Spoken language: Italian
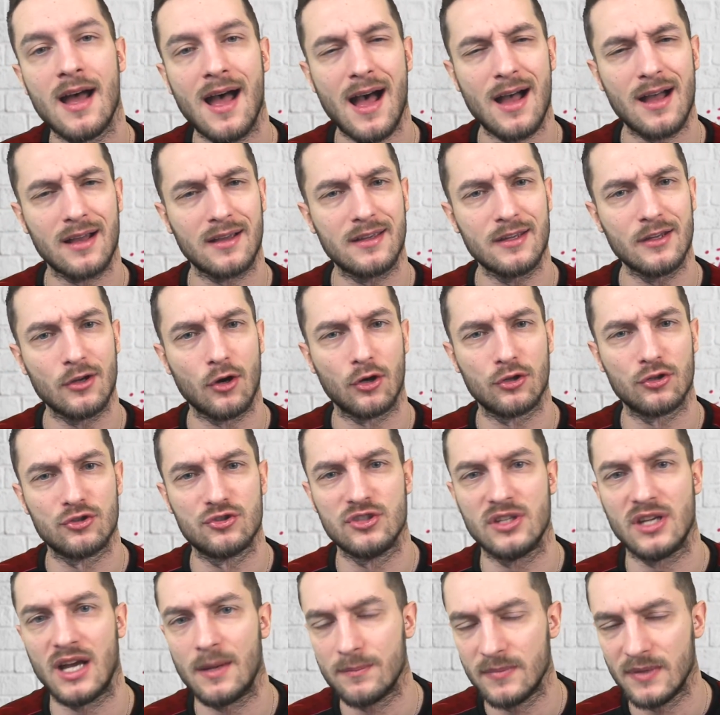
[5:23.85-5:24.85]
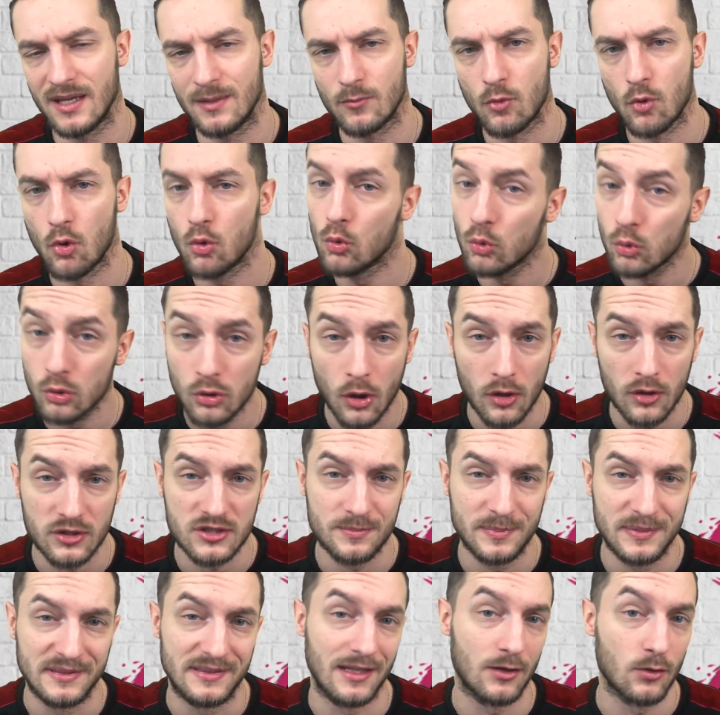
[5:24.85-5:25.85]
anche oggi abbiamo un
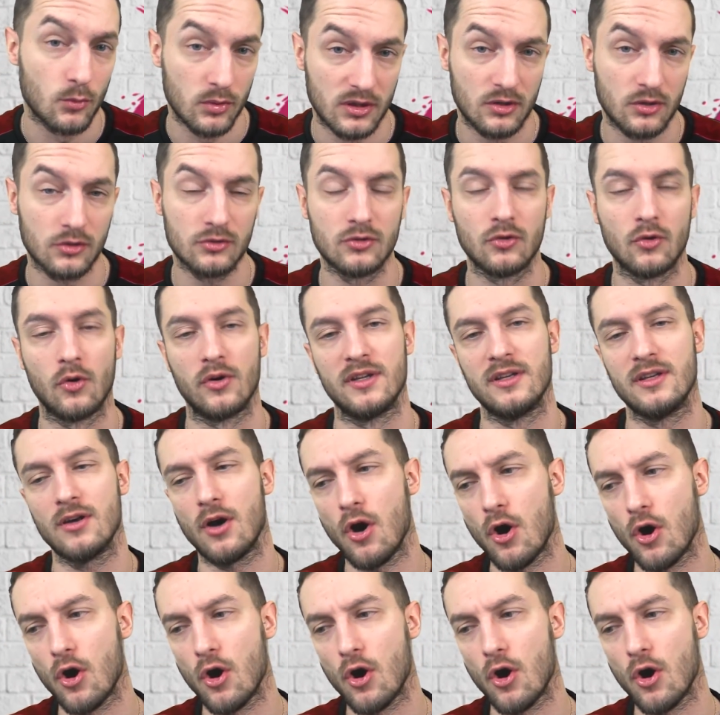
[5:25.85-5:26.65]
ospite qui con noi.